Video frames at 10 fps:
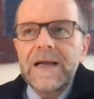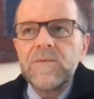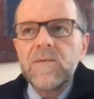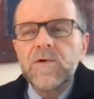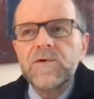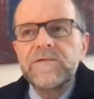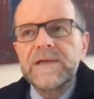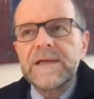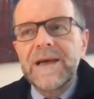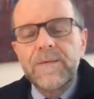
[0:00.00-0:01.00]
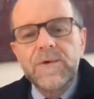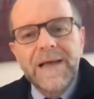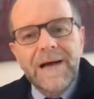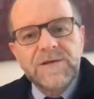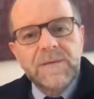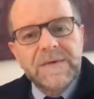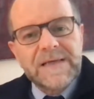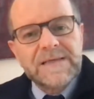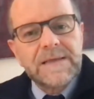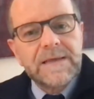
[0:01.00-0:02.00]
a mio modo di vedere, chiamano in causa
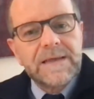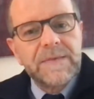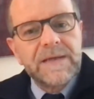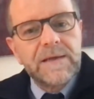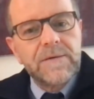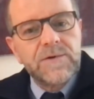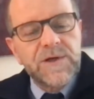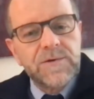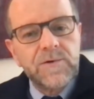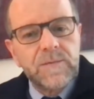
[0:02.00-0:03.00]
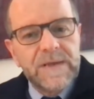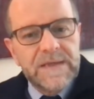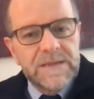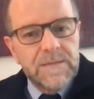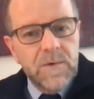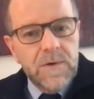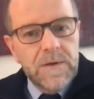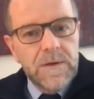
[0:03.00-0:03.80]
abbastanza direttamente il concetto di umanesimo.